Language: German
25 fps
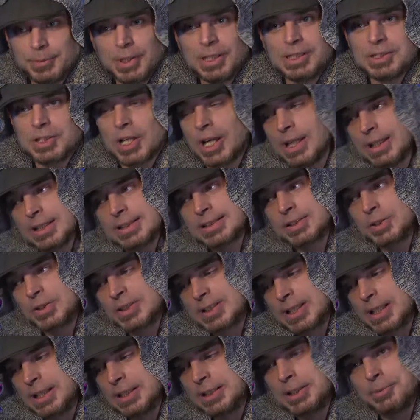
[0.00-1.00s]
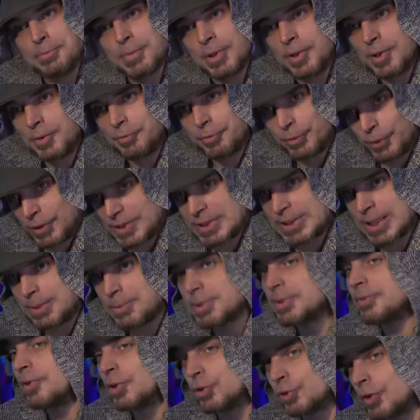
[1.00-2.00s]
Also alles so Sachen, die man für
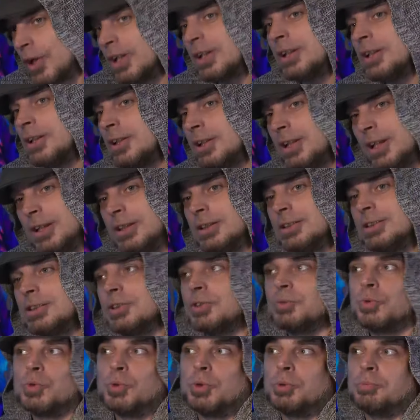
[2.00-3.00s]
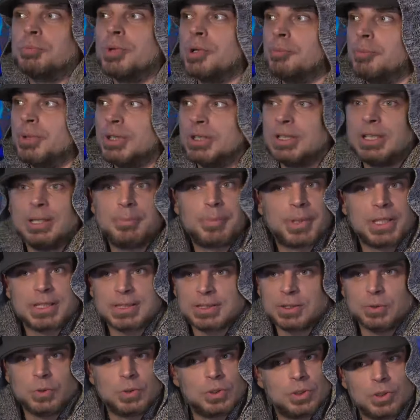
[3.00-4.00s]
selbstverständlich hält, tut man mit
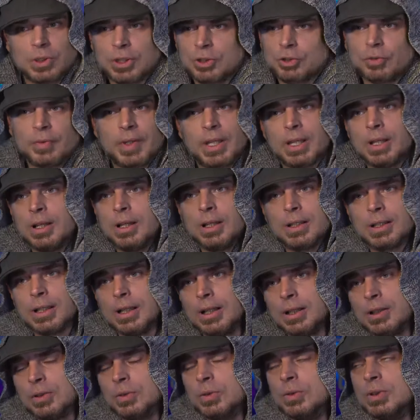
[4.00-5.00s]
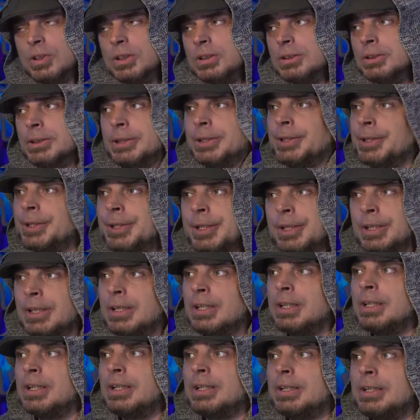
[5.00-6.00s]
Depressionen oder schwerer Erkrankungen
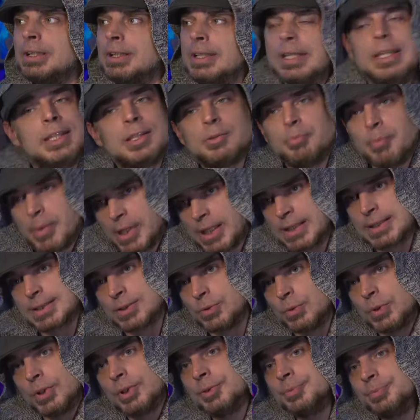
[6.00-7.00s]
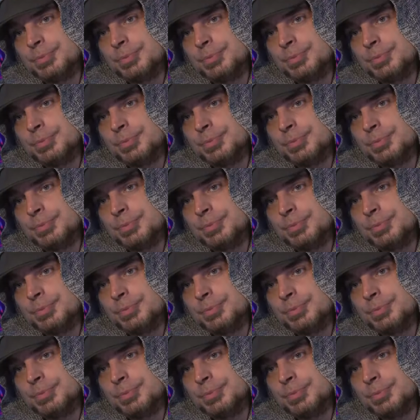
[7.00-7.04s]
nicht mehr so.